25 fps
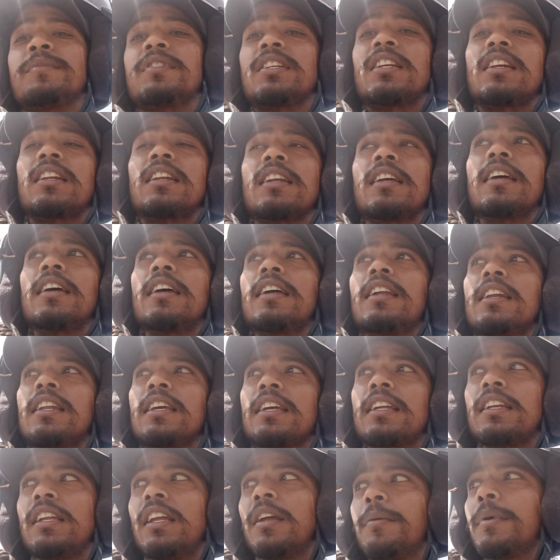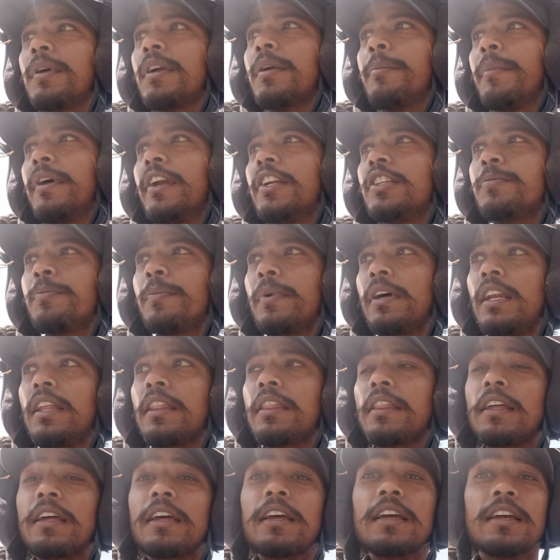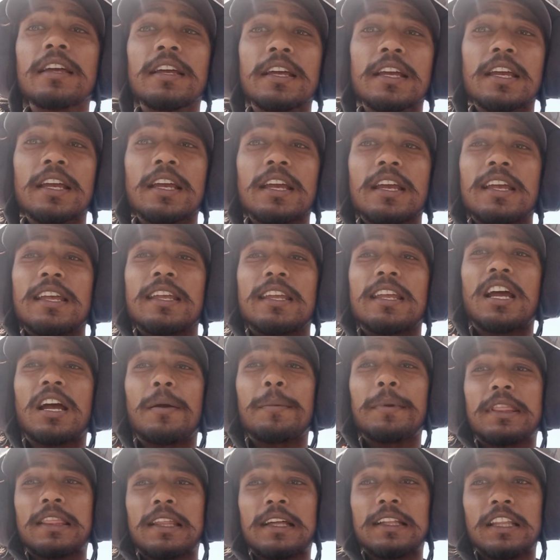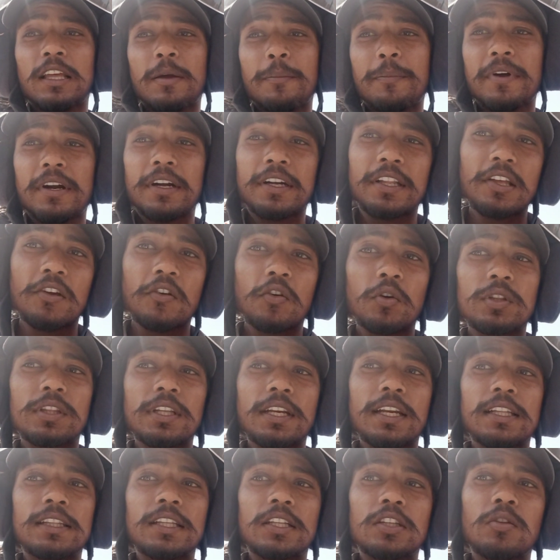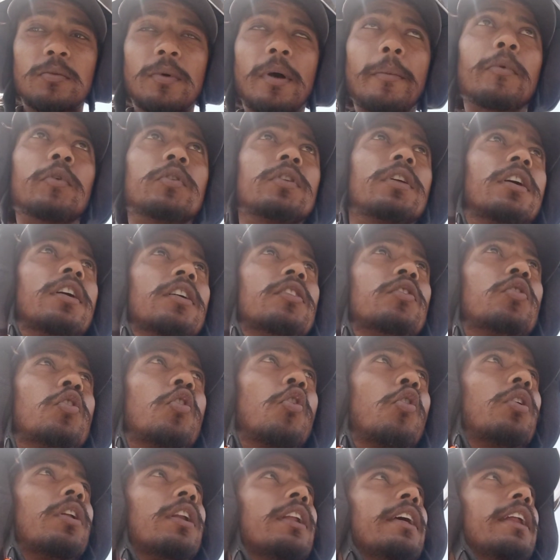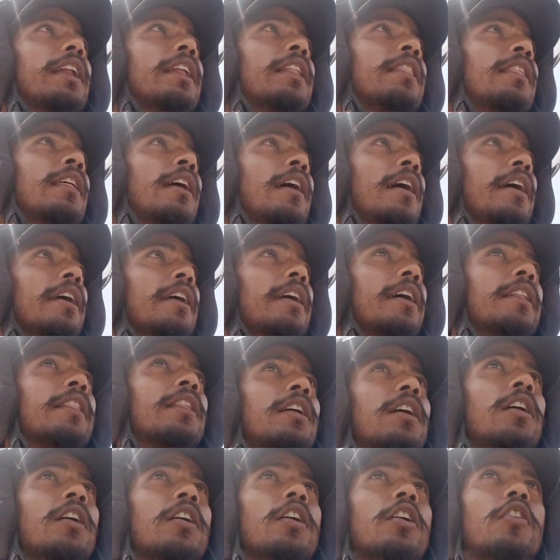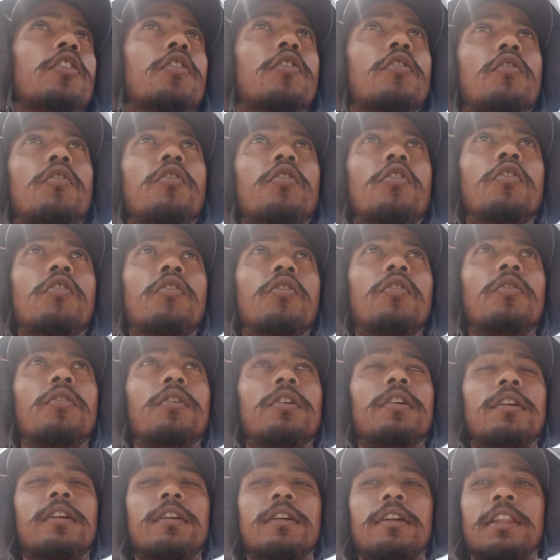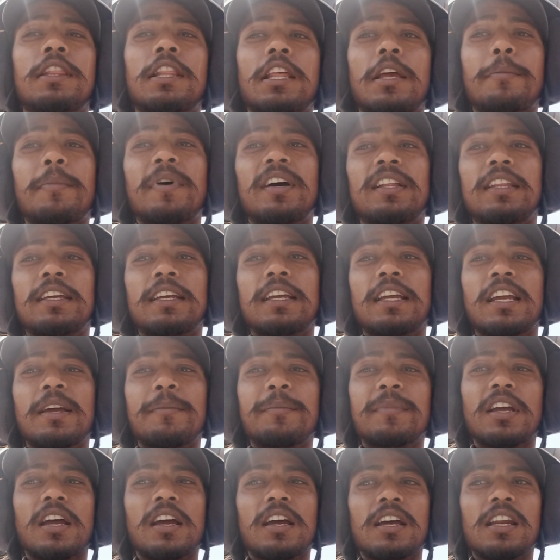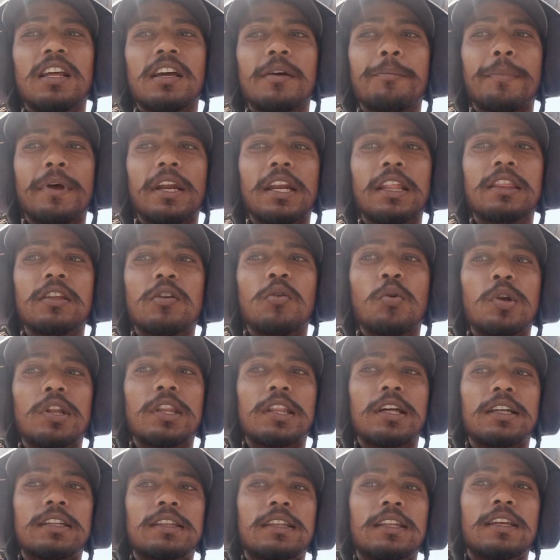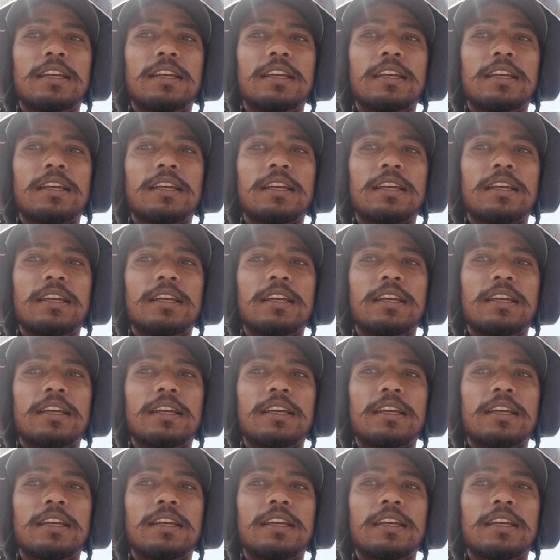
काम चल रहा है लेकिन ये भी एक मैरिज पैलेस है यहाँ भी शादियाँ पार्टियाँ होती रहती है तो मैं आपको दिखा दूँ होटल ग्रेस है कैसा और इसके बाद देखिए इनका कौन सा